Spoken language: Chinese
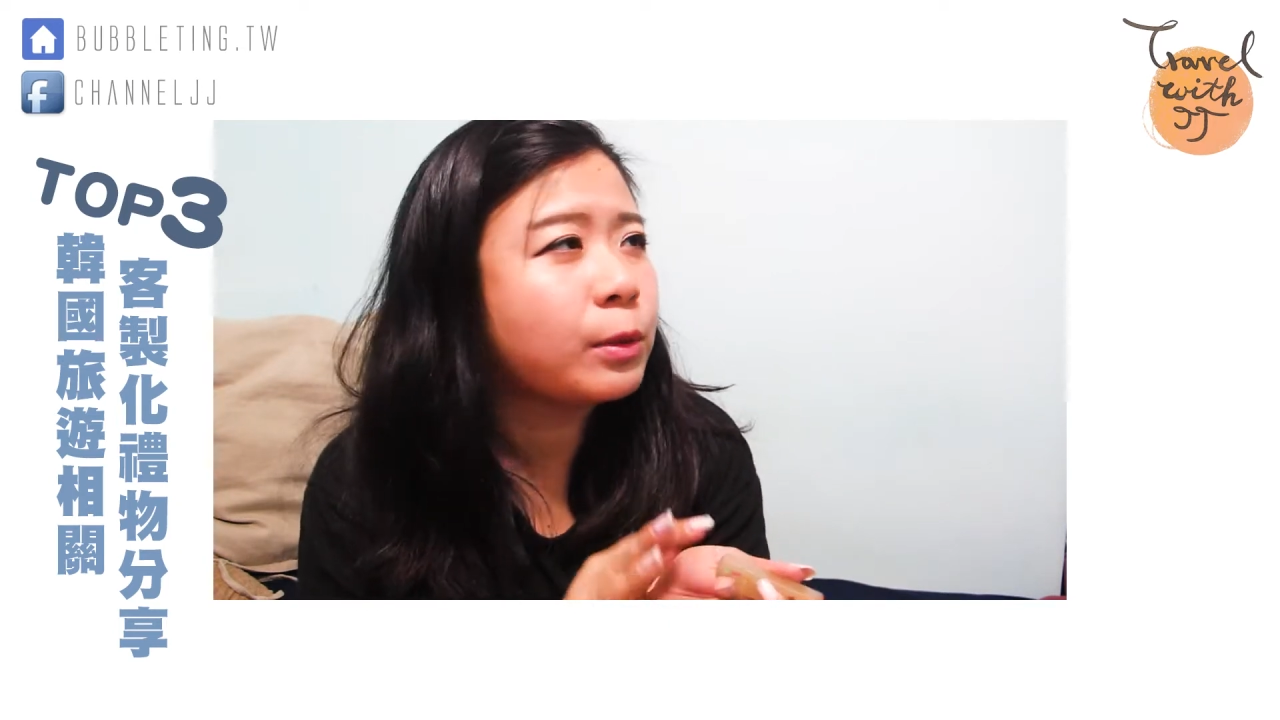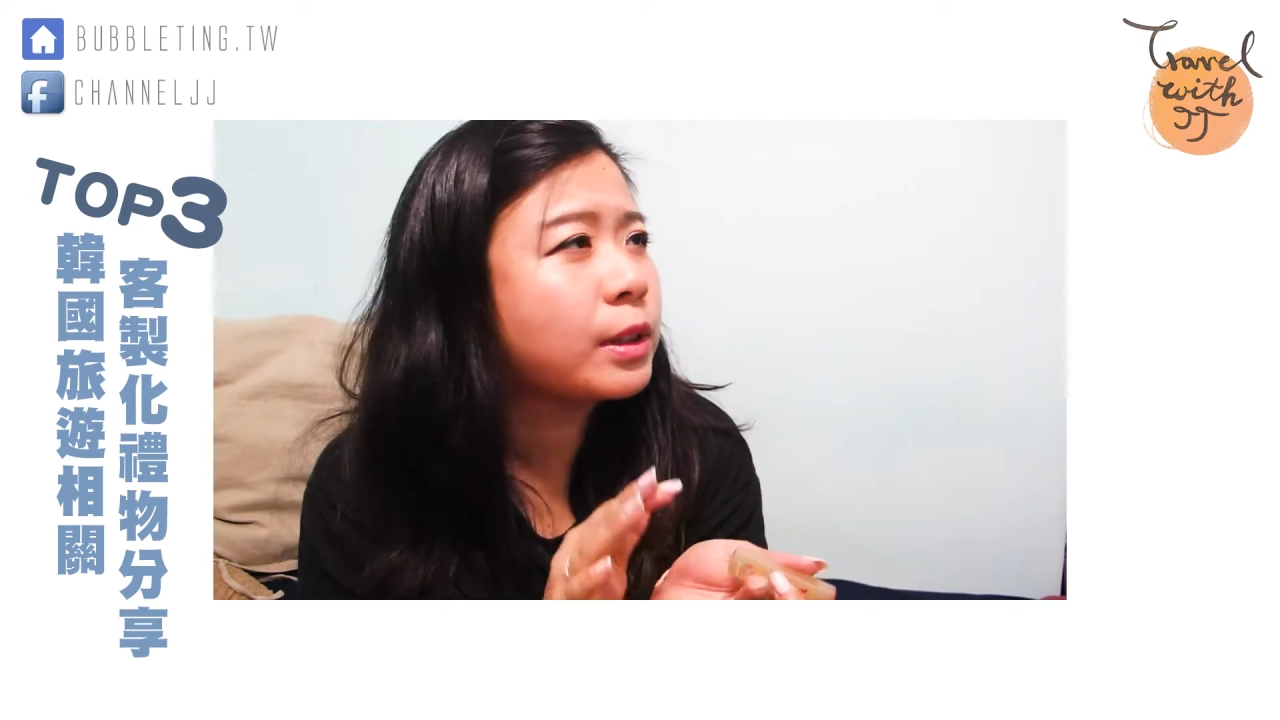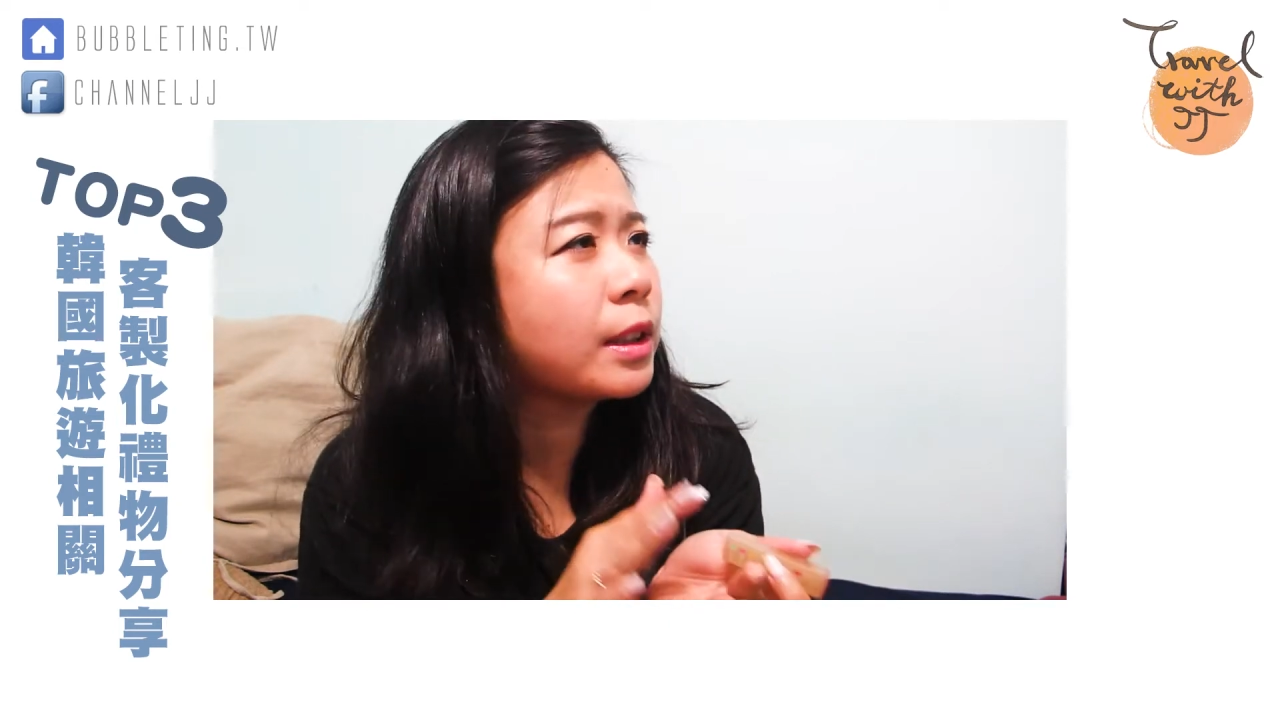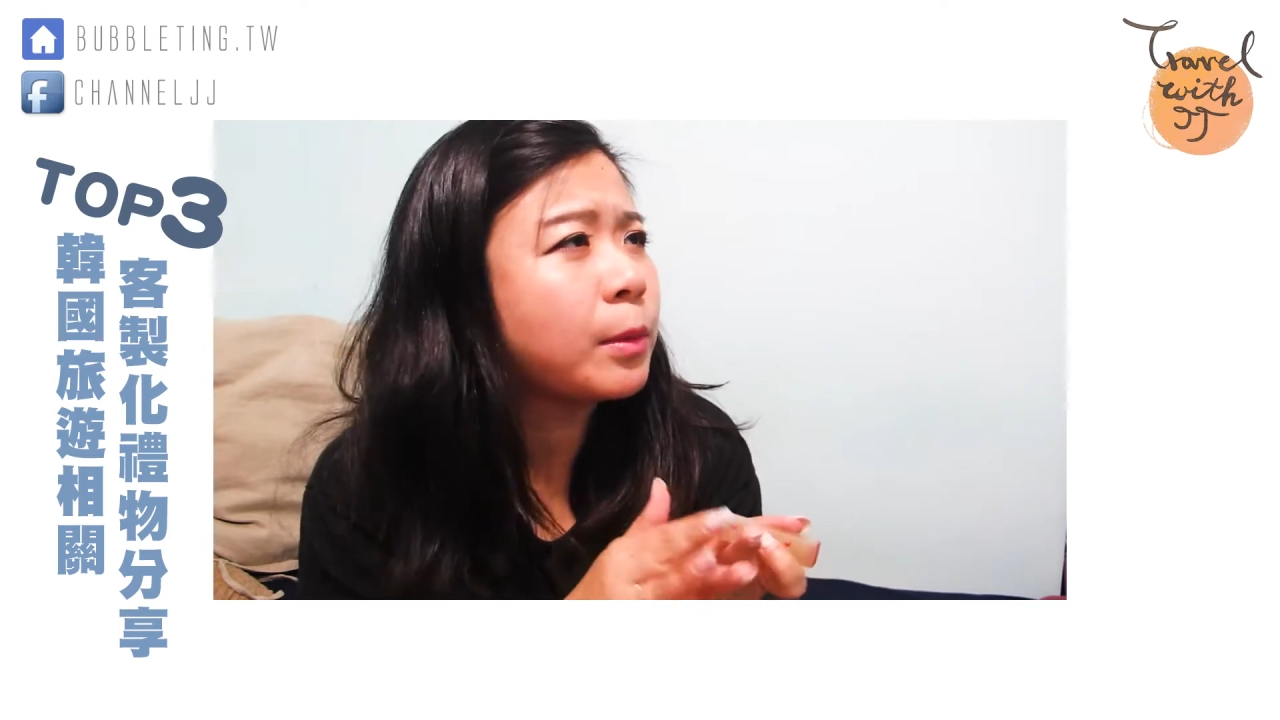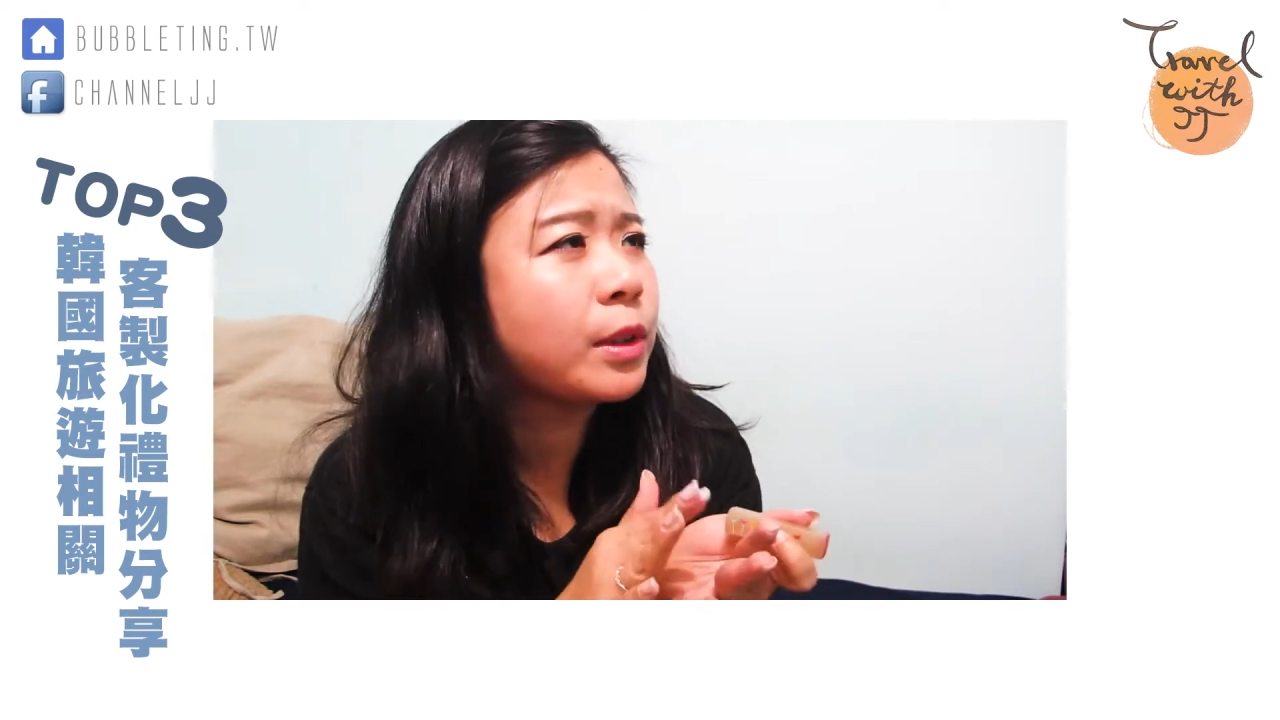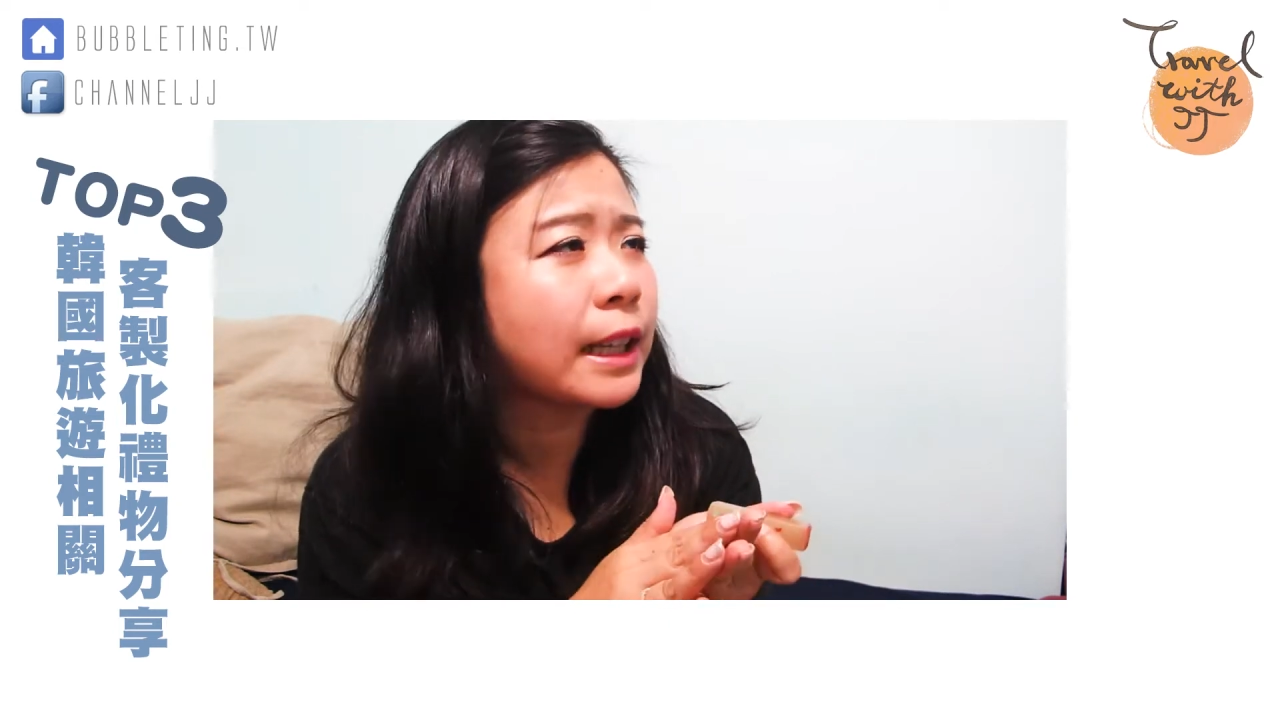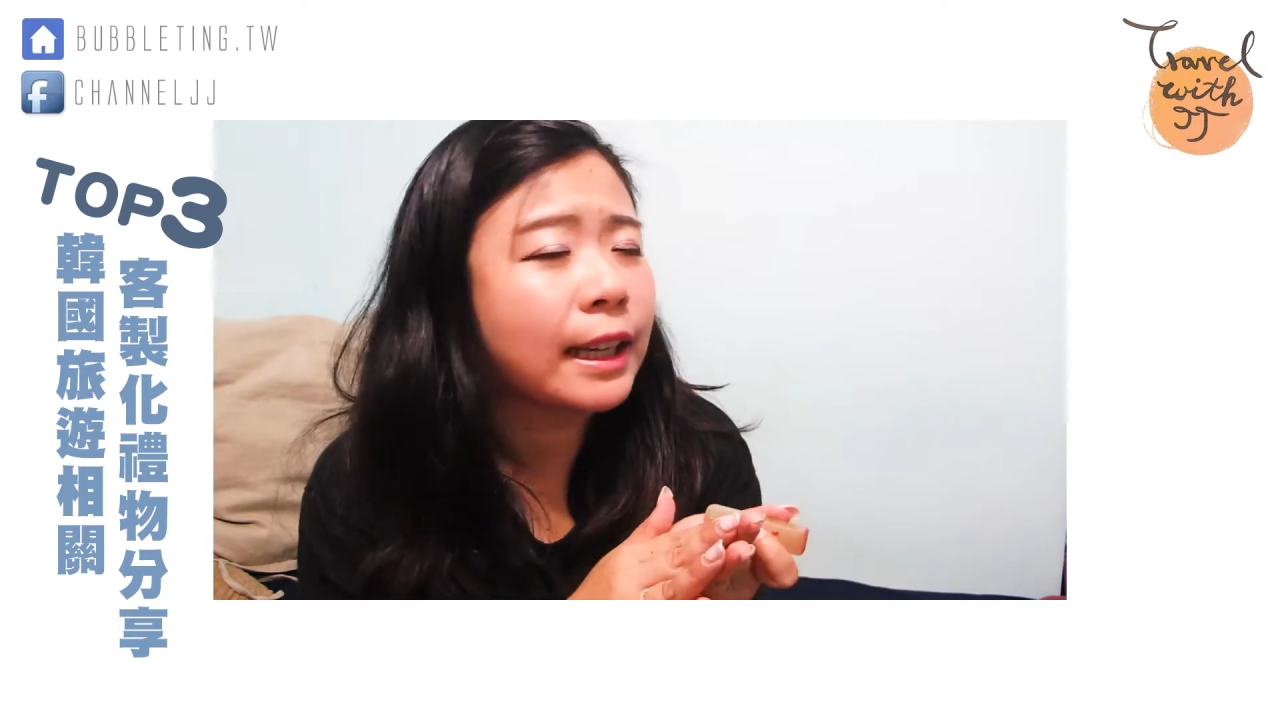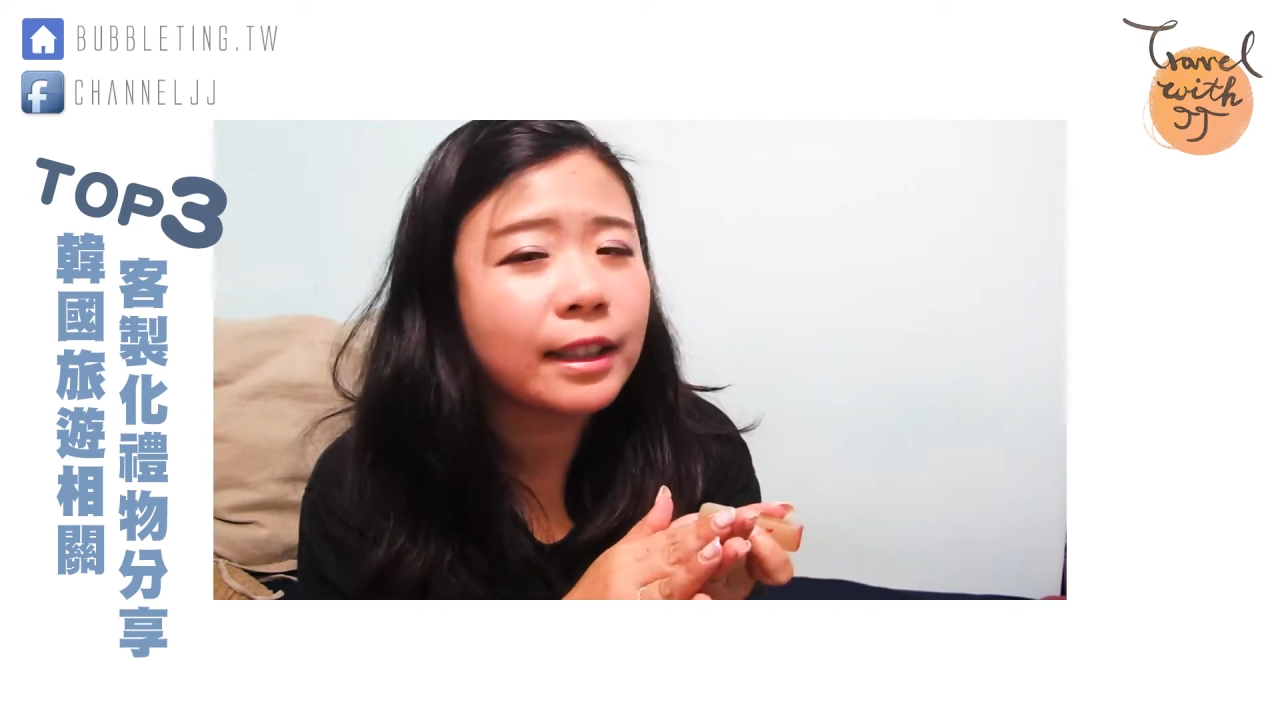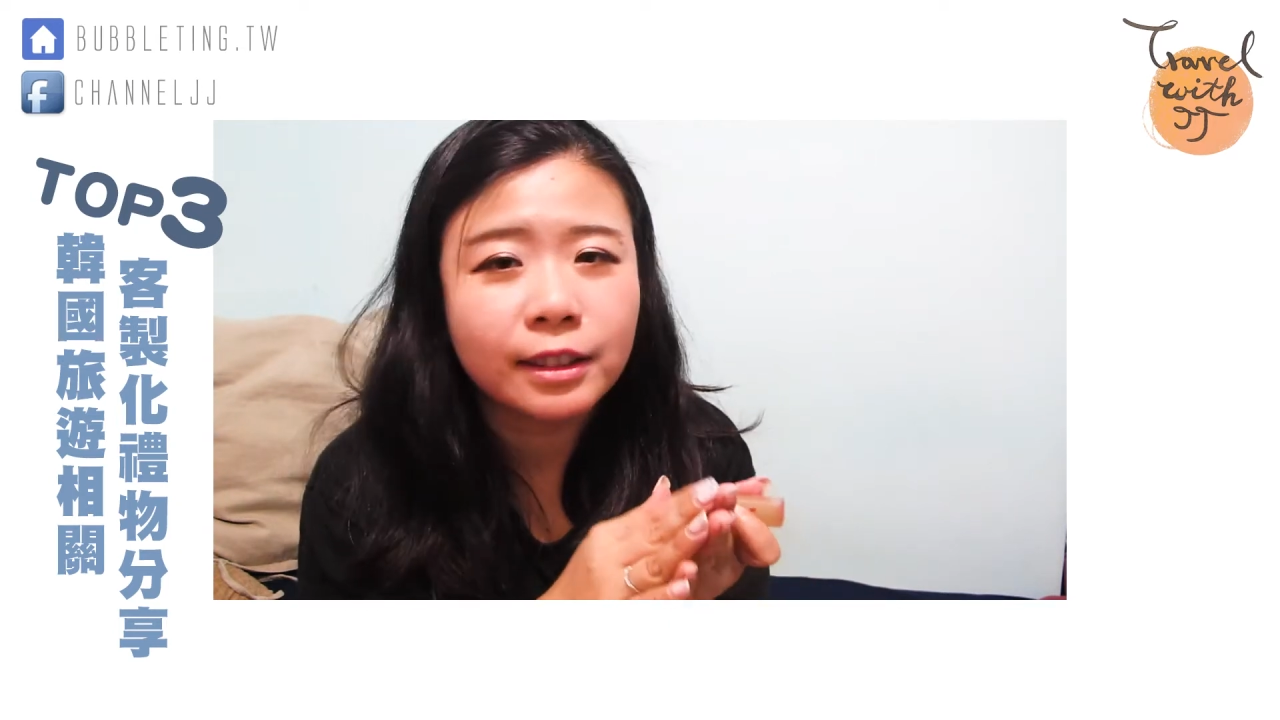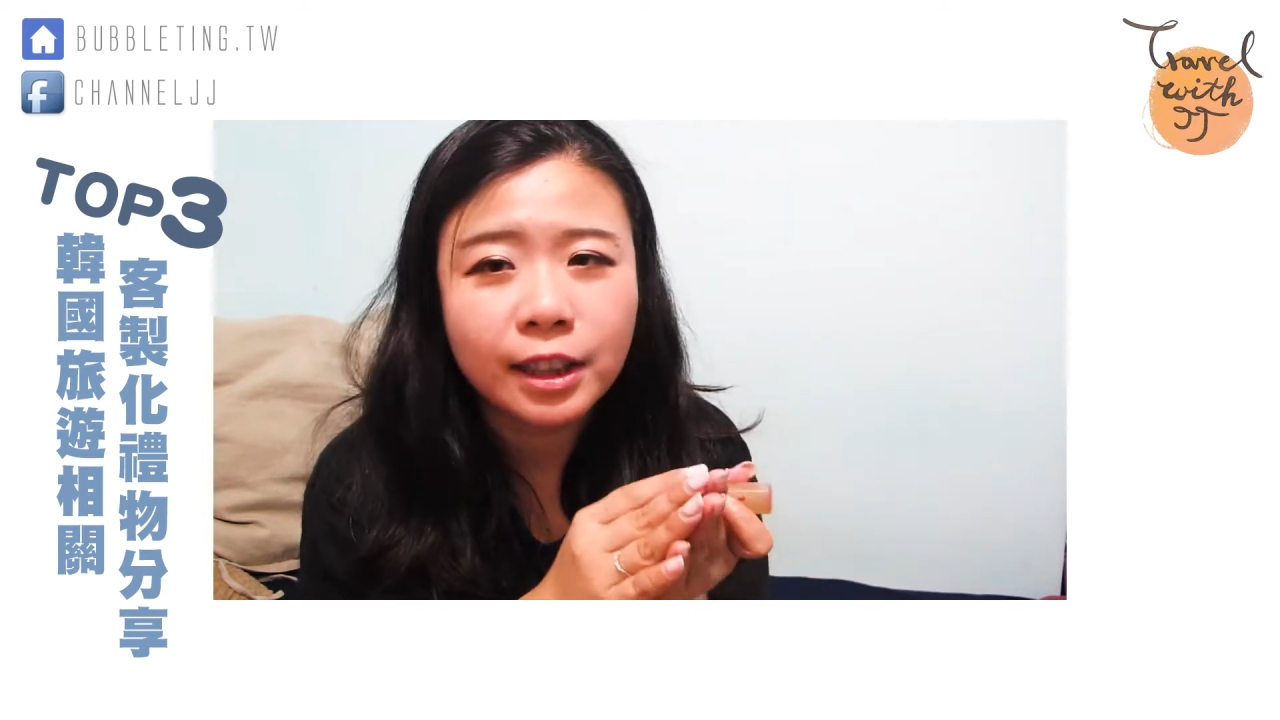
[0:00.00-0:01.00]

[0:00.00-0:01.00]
会上面会撒一个很